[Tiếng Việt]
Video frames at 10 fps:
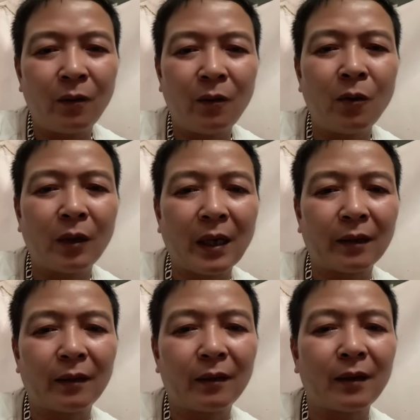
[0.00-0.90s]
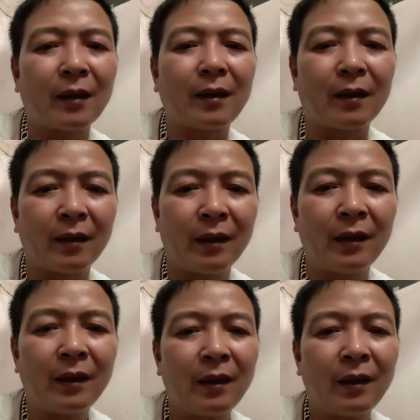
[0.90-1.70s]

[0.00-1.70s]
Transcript: nút thắt tất cả ở đây